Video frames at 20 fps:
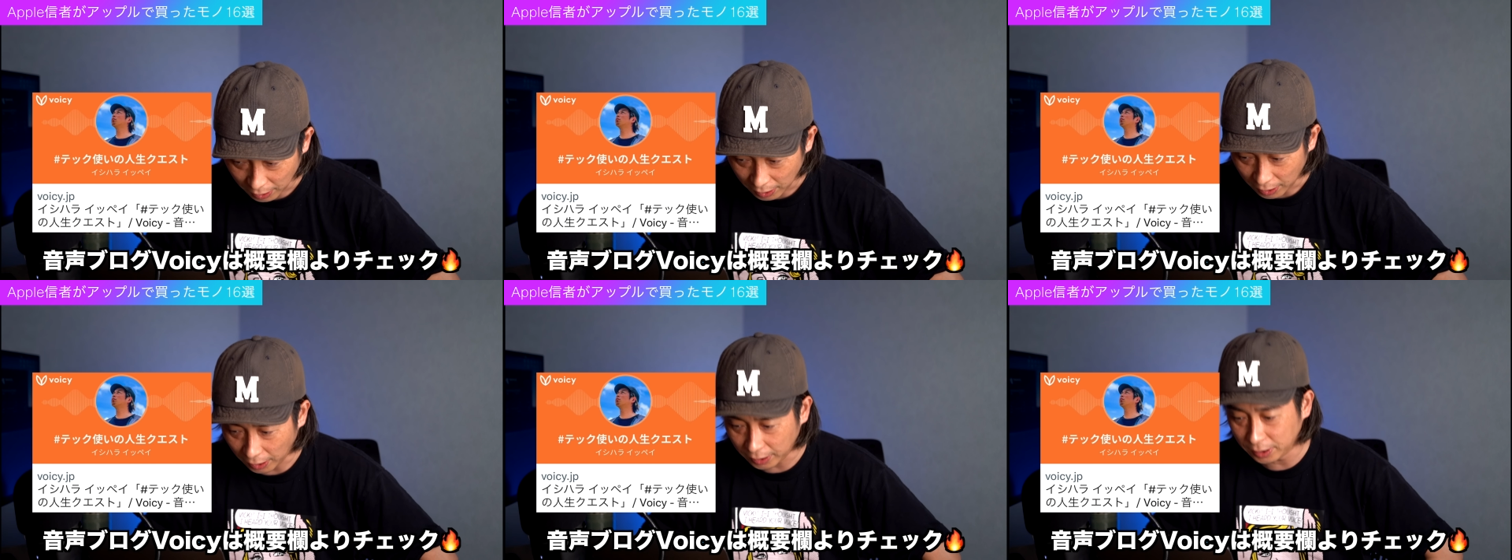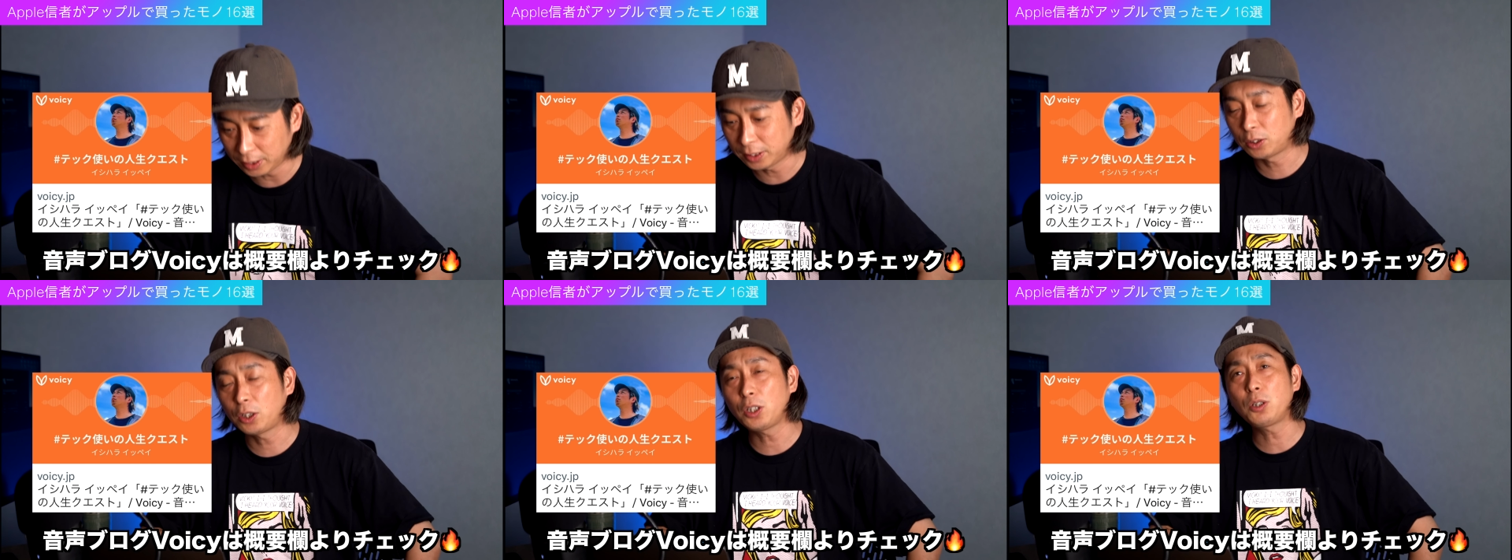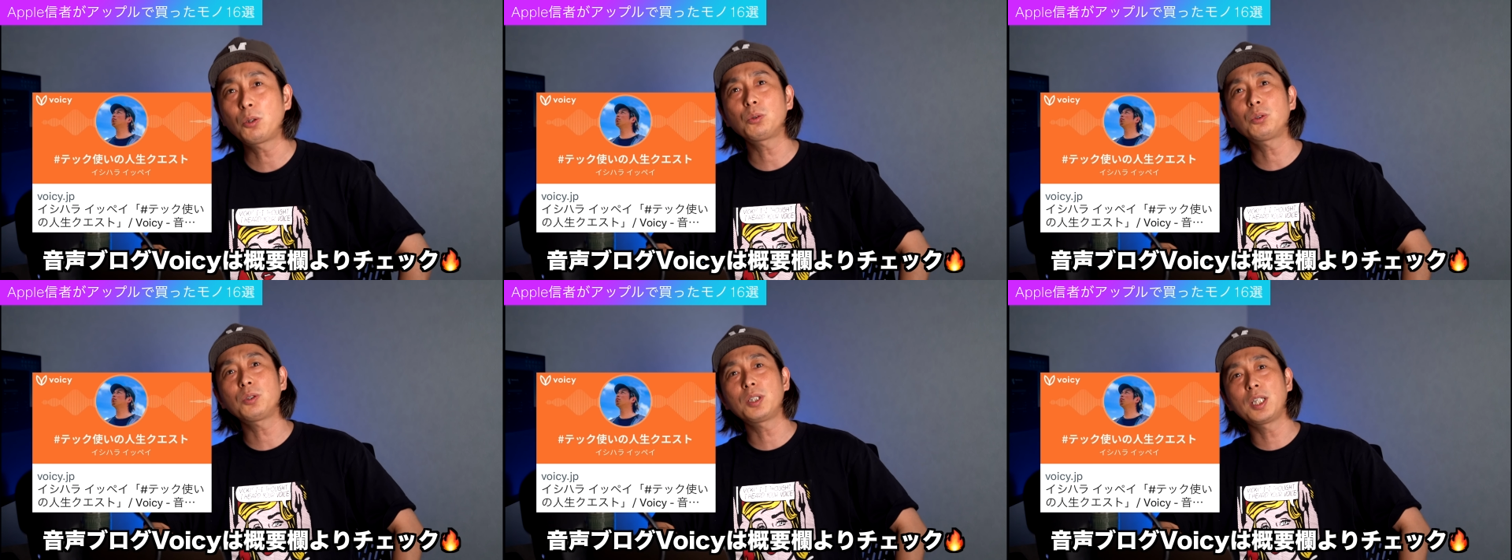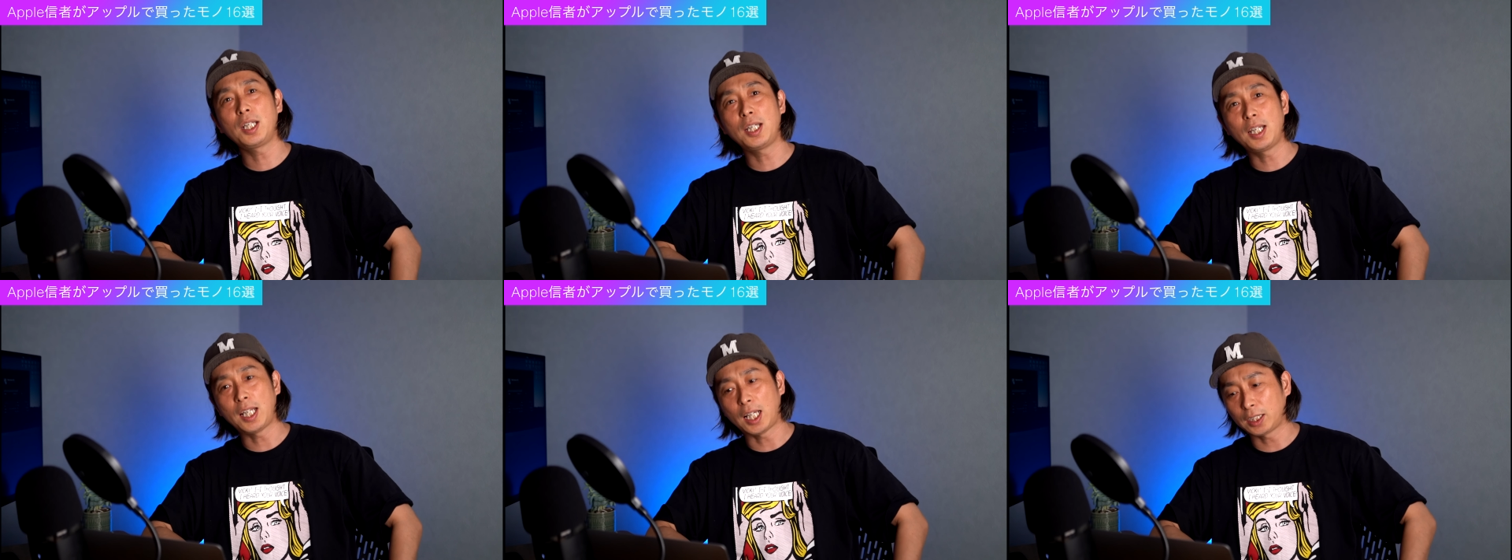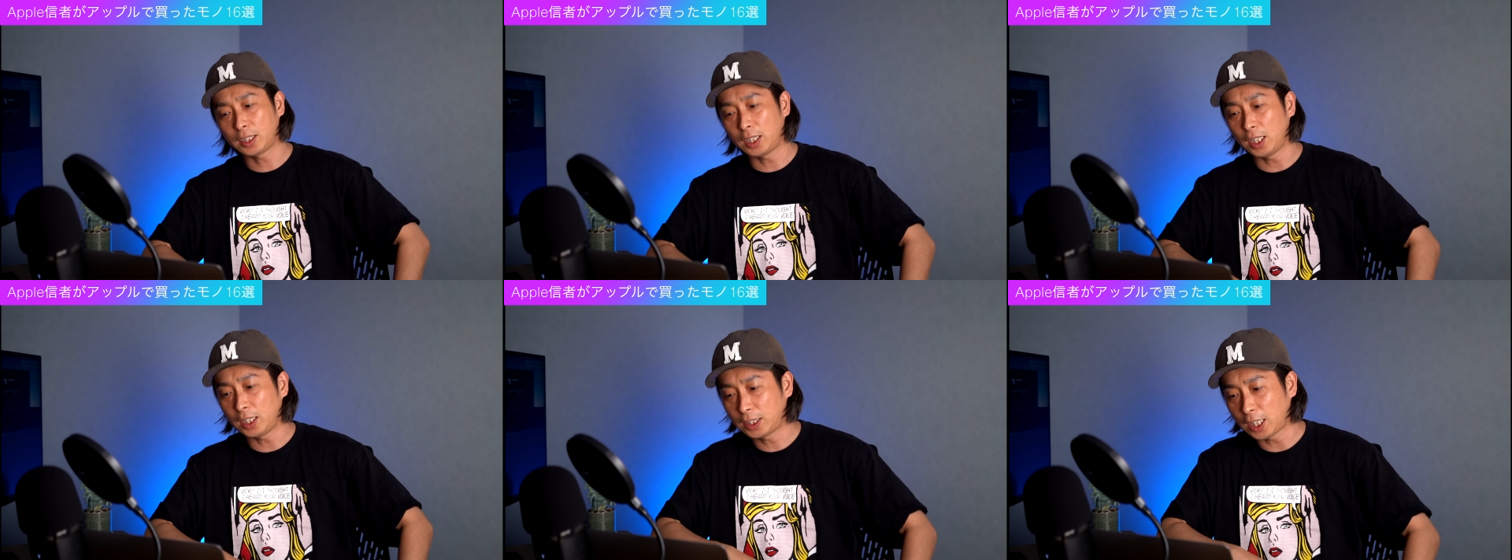はい。ということでね、
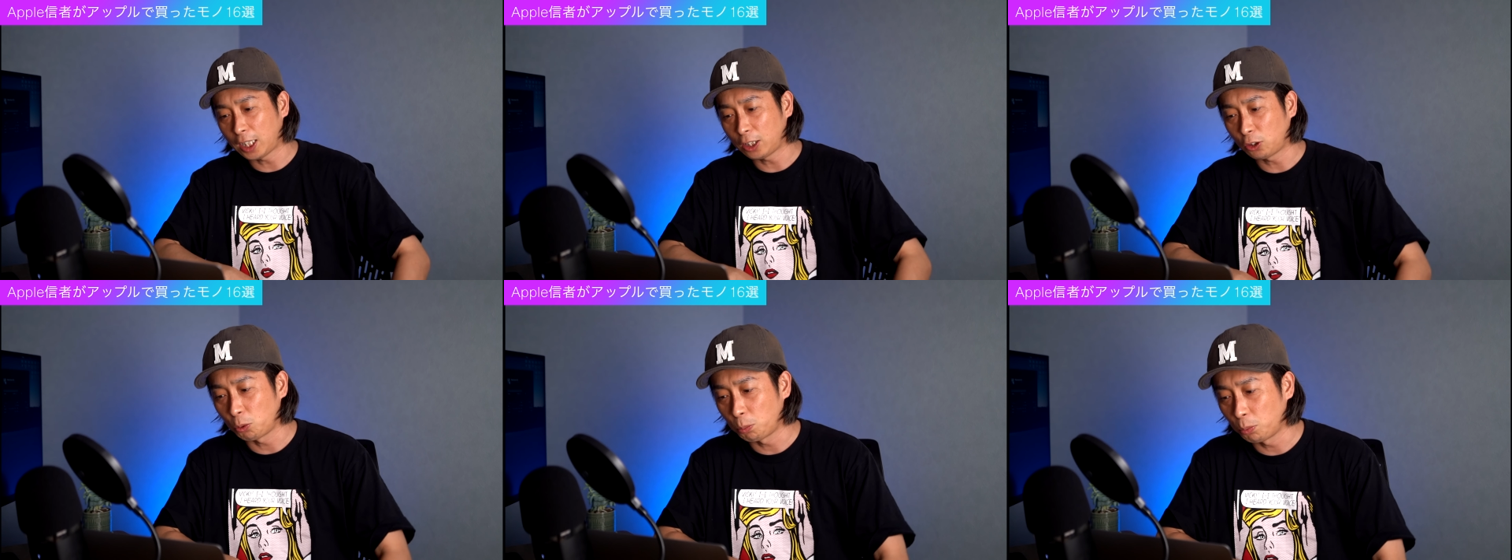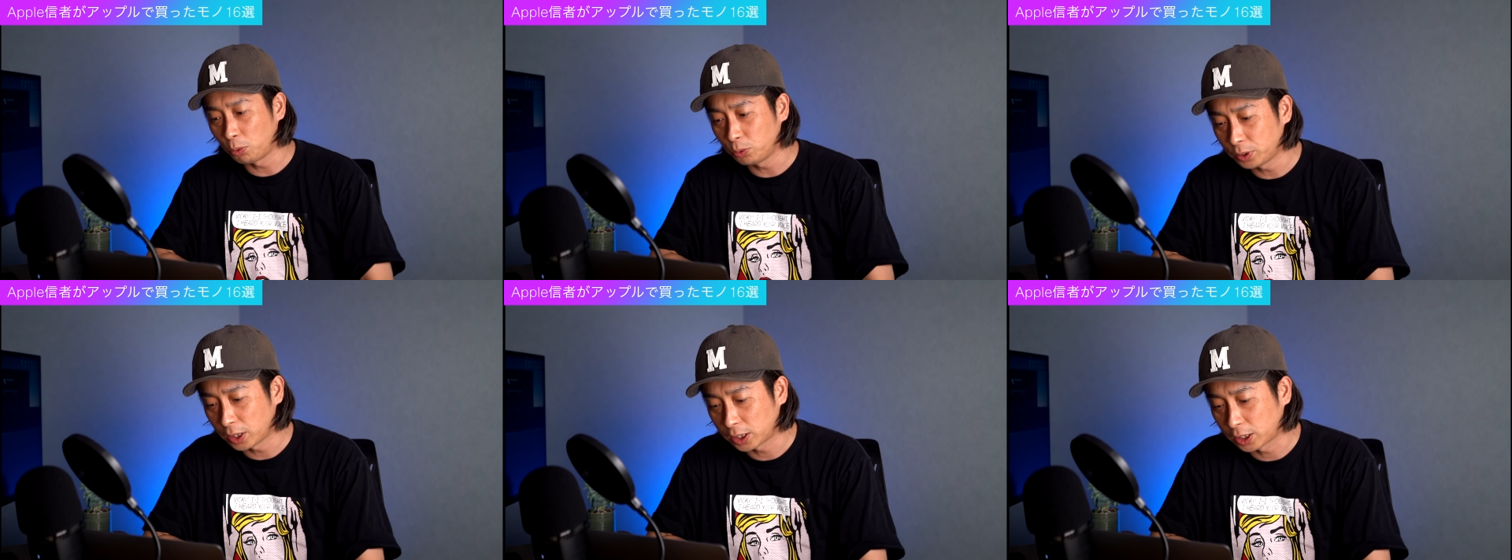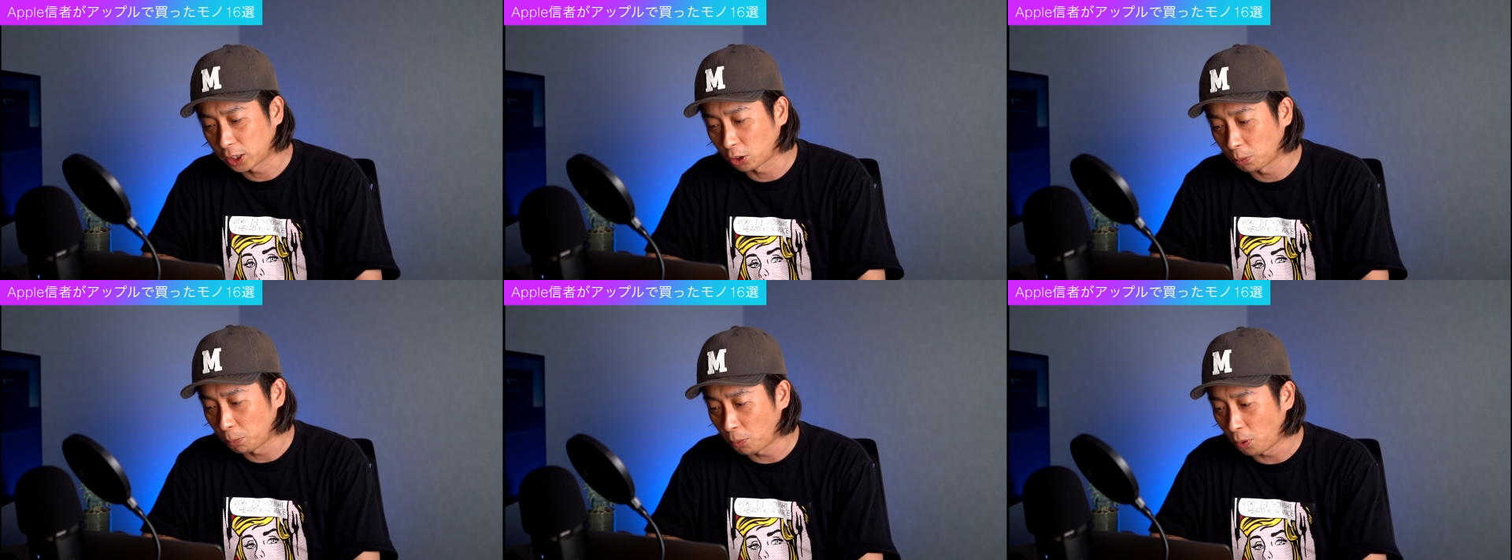やっていきたいと思うんですけど